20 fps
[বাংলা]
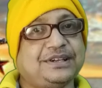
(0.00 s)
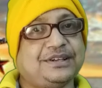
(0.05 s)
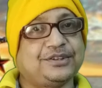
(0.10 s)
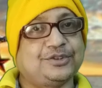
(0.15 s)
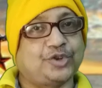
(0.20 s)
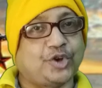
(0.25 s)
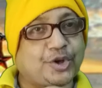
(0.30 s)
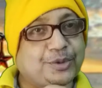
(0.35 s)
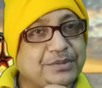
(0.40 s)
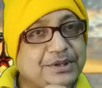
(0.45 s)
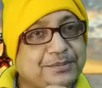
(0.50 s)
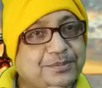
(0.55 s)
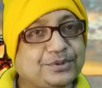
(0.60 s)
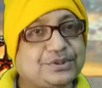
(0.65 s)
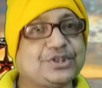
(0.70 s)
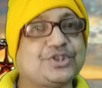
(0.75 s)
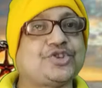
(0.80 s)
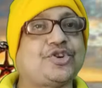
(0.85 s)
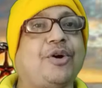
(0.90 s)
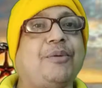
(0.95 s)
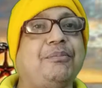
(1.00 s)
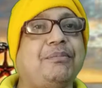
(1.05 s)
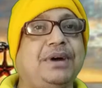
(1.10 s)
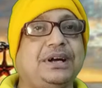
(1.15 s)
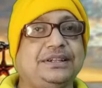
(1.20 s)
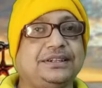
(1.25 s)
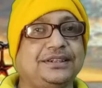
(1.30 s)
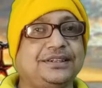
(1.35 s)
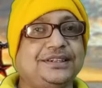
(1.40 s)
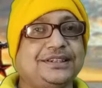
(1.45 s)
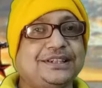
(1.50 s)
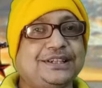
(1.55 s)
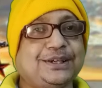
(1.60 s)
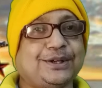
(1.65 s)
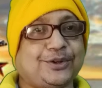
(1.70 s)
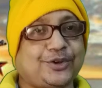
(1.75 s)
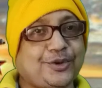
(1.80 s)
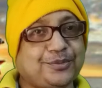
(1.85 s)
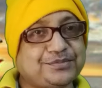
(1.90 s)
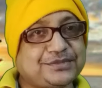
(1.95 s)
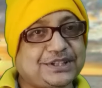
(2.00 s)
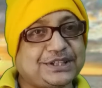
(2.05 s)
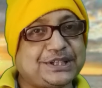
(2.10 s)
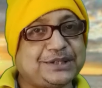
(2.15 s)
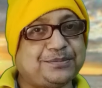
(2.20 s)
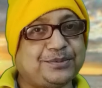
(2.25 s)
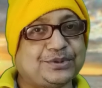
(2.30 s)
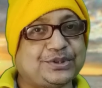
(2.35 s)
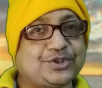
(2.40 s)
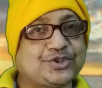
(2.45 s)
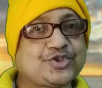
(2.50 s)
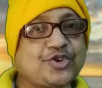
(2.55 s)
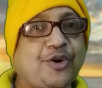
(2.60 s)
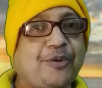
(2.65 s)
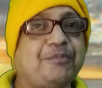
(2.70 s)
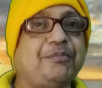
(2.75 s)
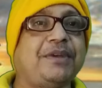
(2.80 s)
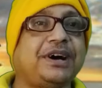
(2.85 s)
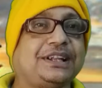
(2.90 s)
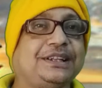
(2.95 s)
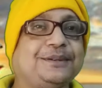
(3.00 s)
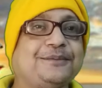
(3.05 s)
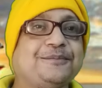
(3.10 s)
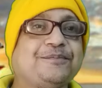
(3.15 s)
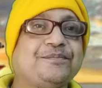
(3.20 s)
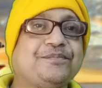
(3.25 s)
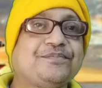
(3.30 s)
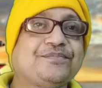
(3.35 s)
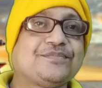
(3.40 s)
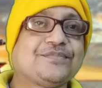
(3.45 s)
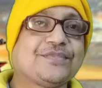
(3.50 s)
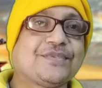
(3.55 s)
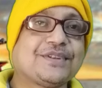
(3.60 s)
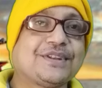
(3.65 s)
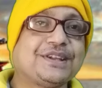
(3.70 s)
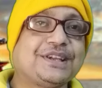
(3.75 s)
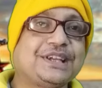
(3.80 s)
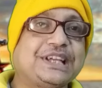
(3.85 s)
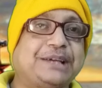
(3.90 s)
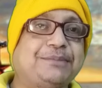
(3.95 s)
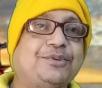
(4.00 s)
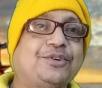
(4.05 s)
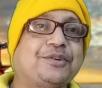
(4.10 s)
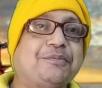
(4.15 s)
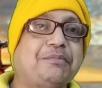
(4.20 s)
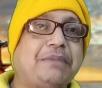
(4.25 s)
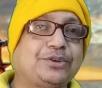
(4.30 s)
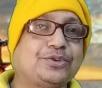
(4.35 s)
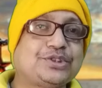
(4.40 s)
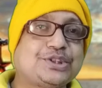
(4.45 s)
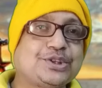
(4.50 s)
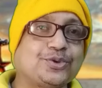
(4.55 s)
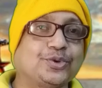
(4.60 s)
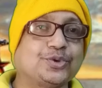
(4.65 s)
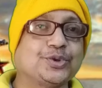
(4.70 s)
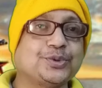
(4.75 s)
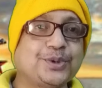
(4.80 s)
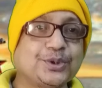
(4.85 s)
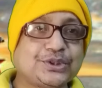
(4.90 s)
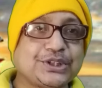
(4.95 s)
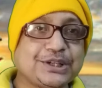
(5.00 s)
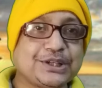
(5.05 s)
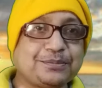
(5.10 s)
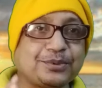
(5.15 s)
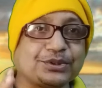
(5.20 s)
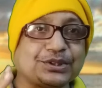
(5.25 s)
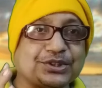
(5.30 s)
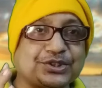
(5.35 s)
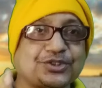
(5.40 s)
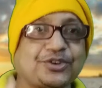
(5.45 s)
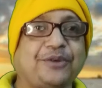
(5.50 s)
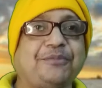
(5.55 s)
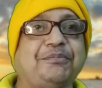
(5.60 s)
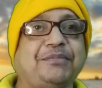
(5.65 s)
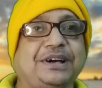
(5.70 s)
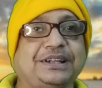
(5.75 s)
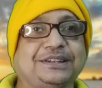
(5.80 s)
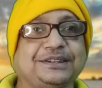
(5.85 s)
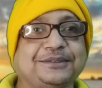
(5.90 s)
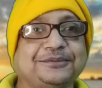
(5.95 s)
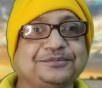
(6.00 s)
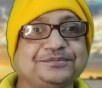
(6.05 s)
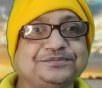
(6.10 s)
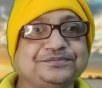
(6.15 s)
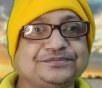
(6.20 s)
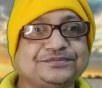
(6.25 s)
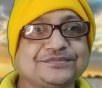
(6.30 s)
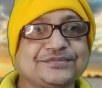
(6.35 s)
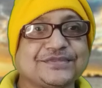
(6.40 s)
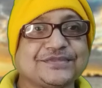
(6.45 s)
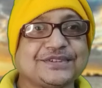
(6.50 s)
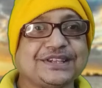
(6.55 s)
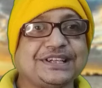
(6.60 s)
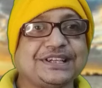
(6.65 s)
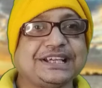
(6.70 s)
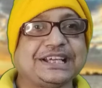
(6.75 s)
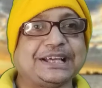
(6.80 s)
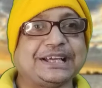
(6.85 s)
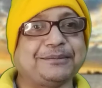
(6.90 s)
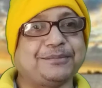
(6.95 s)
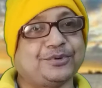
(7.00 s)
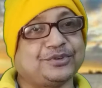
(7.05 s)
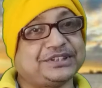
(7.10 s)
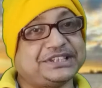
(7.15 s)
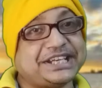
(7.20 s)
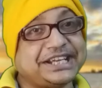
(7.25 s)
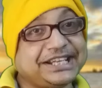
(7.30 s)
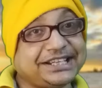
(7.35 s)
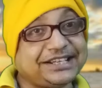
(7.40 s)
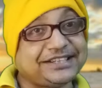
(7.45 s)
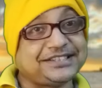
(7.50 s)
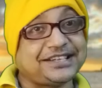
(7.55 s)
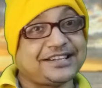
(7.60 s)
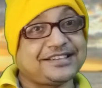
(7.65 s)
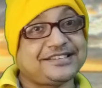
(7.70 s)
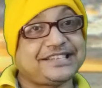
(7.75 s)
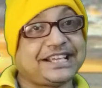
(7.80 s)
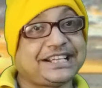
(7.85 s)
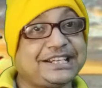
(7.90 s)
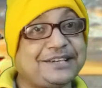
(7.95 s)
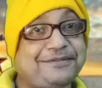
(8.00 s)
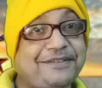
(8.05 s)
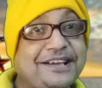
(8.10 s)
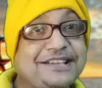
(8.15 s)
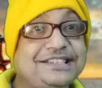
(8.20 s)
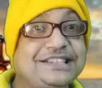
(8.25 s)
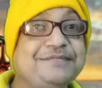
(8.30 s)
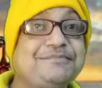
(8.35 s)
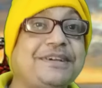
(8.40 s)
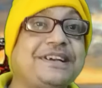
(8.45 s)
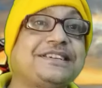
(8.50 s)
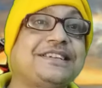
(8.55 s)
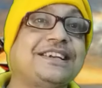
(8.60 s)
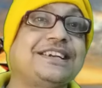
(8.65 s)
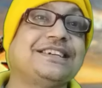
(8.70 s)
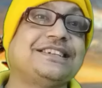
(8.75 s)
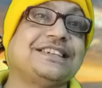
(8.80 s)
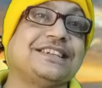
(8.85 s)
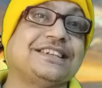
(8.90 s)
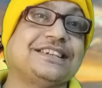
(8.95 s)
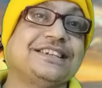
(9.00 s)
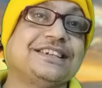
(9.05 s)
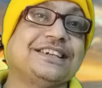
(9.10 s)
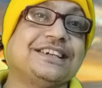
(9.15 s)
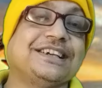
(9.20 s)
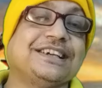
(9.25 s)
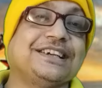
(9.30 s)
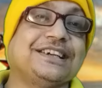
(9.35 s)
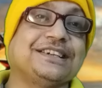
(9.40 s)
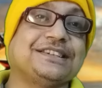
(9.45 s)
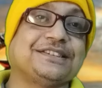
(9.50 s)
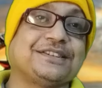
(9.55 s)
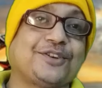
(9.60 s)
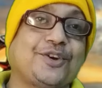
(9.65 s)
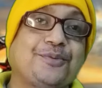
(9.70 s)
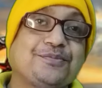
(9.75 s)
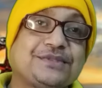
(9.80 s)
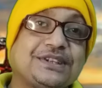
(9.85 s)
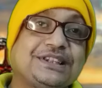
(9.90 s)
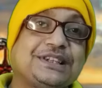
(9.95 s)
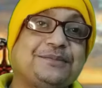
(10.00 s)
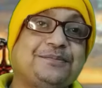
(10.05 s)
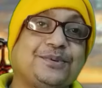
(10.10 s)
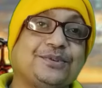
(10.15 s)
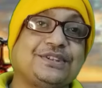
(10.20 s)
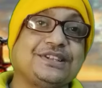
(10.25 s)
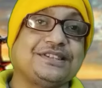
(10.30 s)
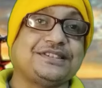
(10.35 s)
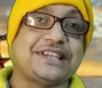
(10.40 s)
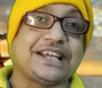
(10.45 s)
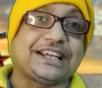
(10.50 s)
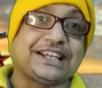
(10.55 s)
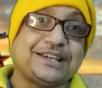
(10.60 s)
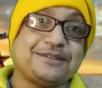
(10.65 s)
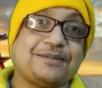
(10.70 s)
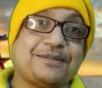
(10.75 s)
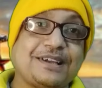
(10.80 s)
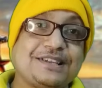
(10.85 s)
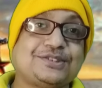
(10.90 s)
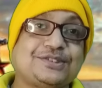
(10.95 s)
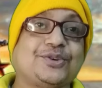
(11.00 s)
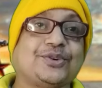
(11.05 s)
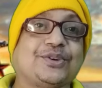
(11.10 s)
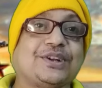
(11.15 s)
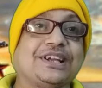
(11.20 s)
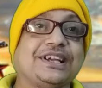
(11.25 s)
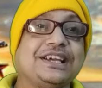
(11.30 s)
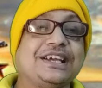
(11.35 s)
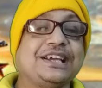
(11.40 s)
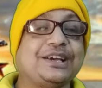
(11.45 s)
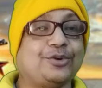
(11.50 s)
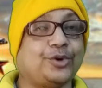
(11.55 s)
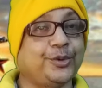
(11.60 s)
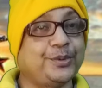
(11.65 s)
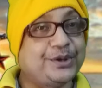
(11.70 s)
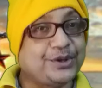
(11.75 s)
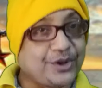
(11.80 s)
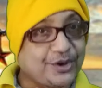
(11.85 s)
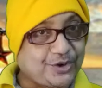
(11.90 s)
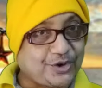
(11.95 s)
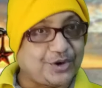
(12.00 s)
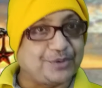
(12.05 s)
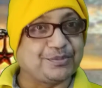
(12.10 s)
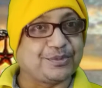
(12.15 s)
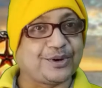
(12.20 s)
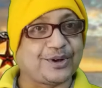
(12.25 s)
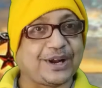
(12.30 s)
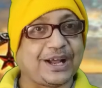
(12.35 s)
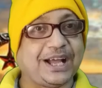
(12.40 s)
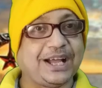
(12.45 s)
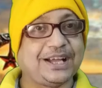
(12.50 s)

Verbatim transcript: ধর্মের প্রতি সম্মান রমজানের প্রতি সম্মান এবং মানুষের অনুভূতির প্রতি সম্মান এবং ডেডিকেশান স্যাক্রিফাইসিং মেন্টালিটি যে রমজানের প্রতি স্যাক্রিফাইস করে অভিনয় কম করা